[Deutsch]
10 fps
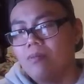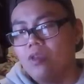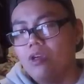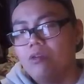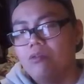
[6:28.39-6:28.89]

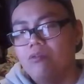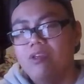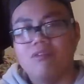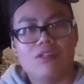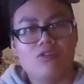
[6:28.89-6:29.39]
ja,
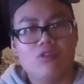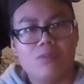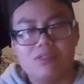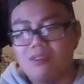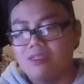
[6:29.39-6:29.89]
ich warte noch,
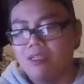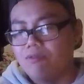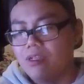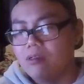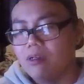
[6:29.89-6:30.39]
bis er sich
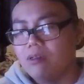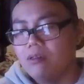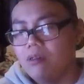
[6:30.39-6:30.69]
entwickeln kann.